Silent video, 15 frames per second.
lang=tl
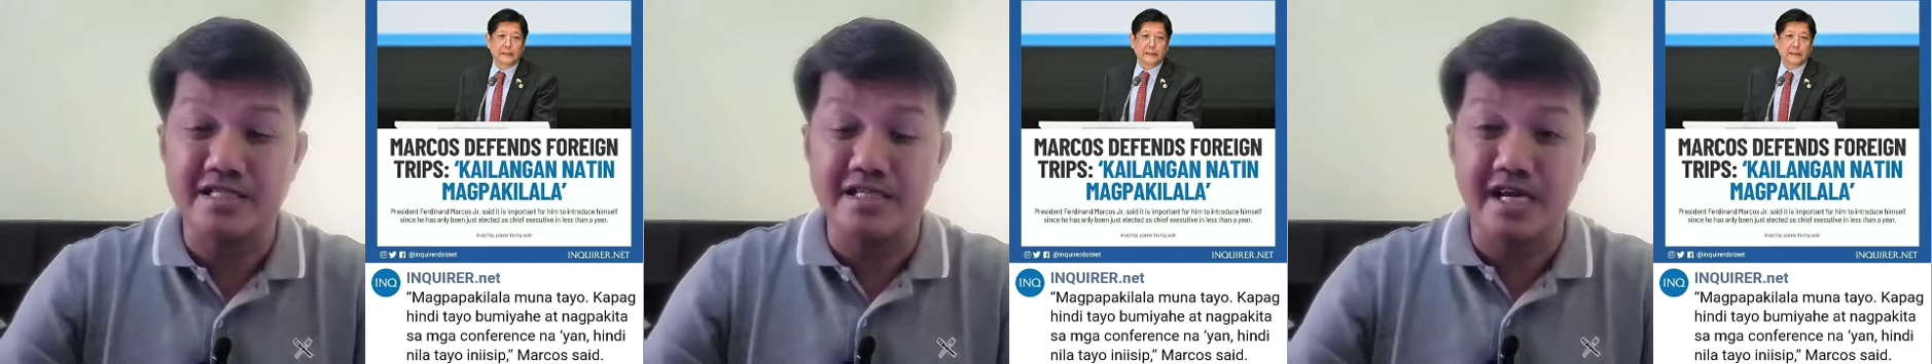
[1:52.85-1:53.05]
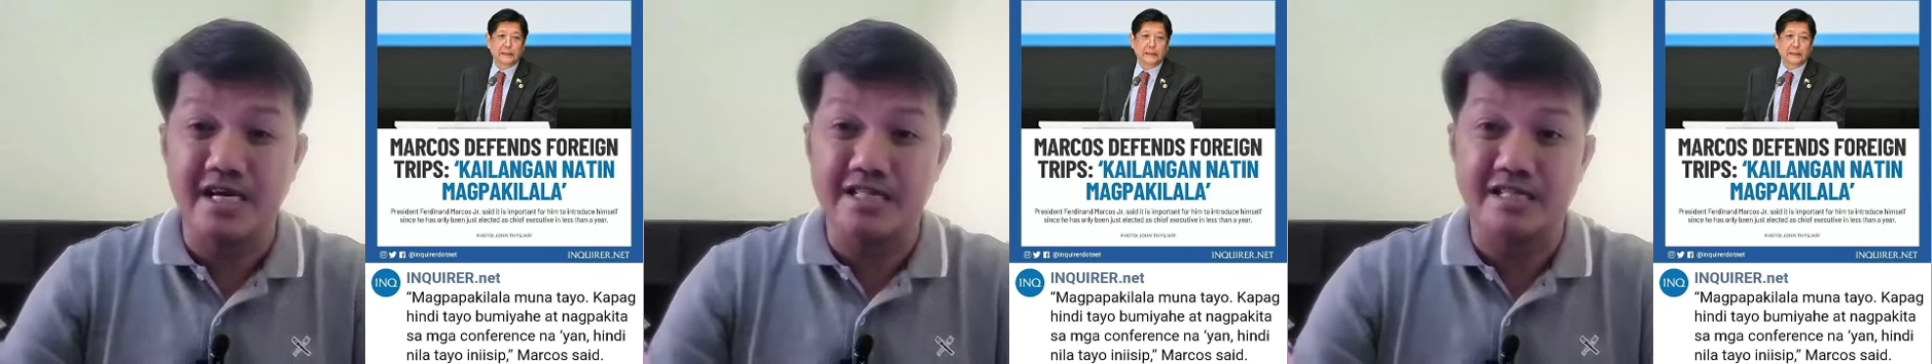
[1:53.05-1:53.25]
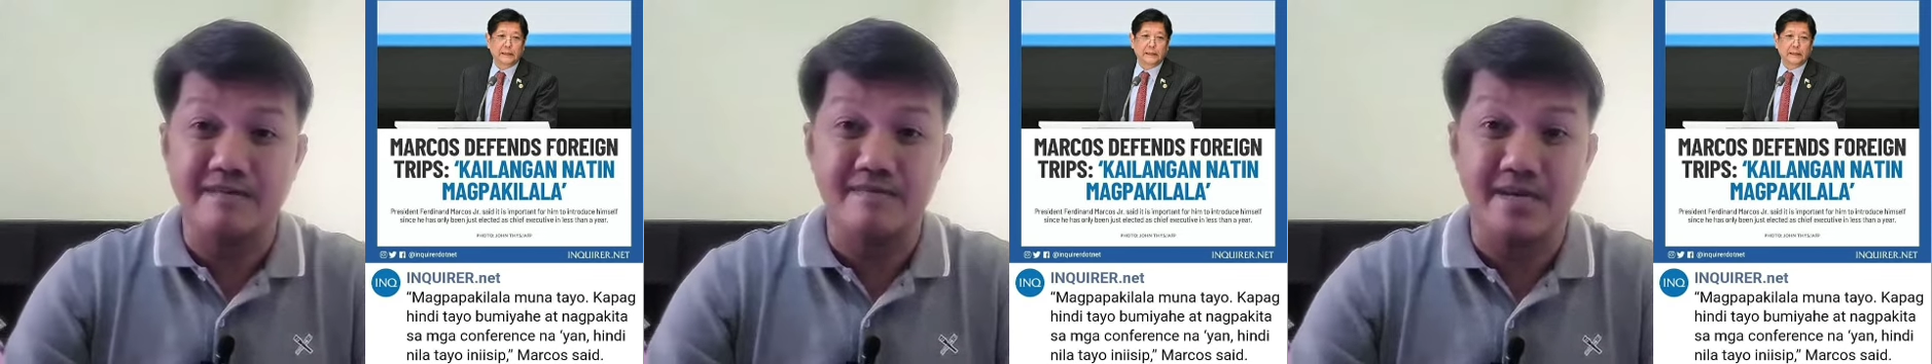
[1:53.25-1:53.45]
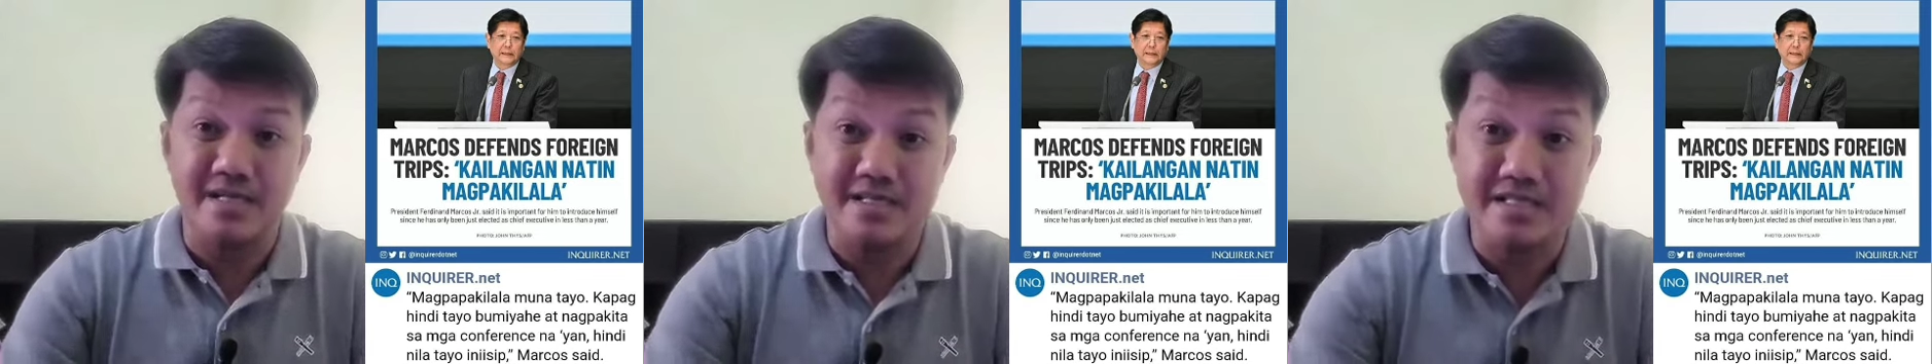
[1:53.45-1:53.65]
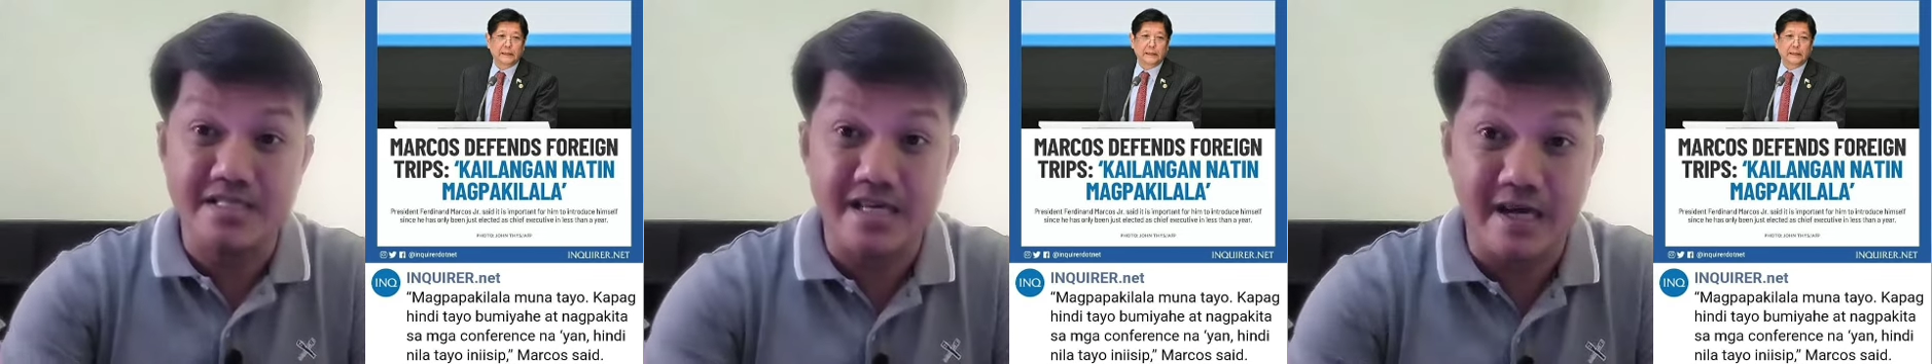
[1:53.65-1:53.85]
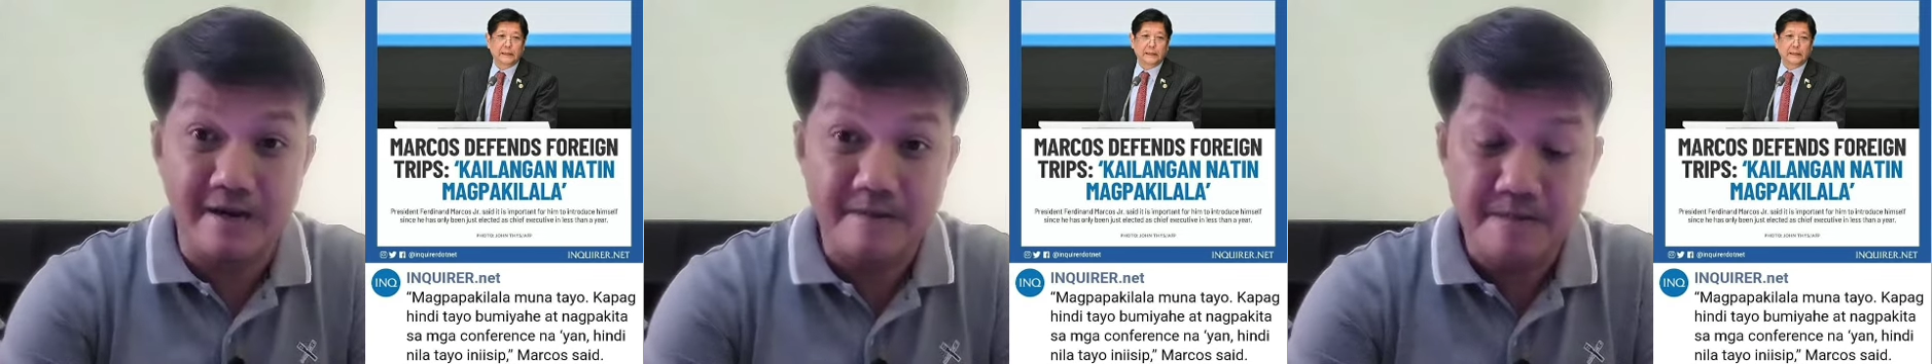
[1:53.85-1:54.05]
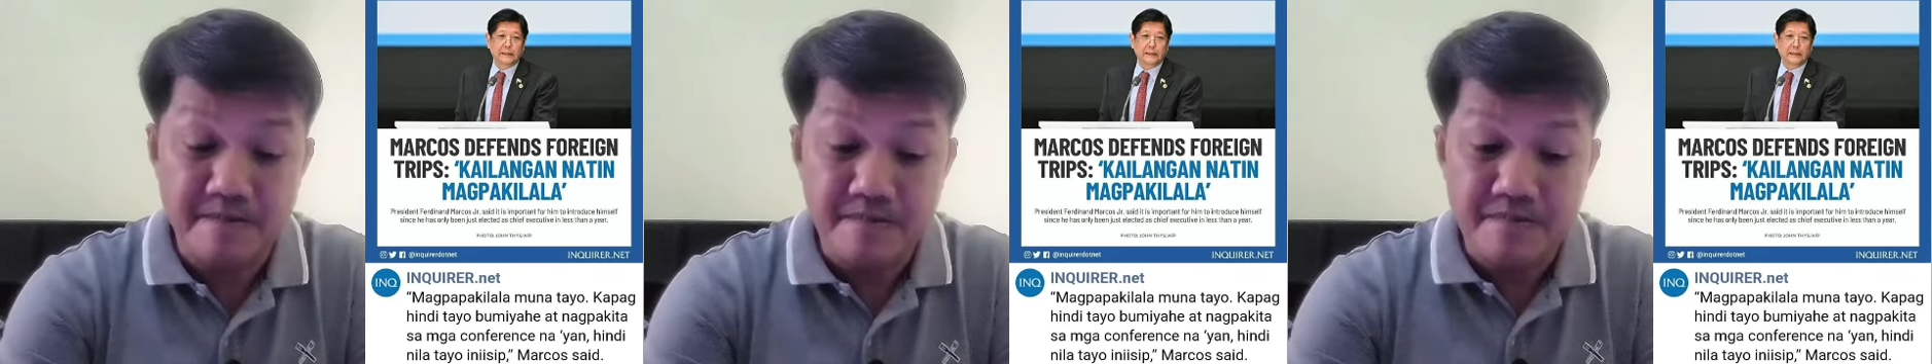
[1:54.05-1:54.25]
sa ating bansa.